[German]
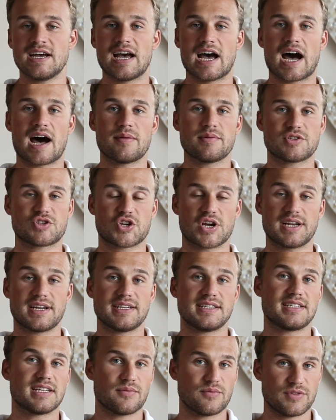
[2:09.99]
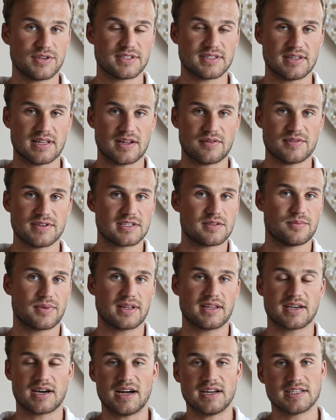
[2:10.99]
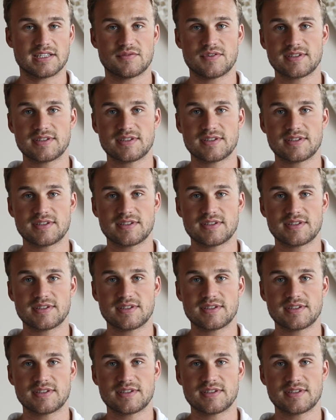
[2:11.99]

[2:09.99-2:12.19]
Aber es scheitert nicht am Wissen, denn Wissen bringt gar nichts.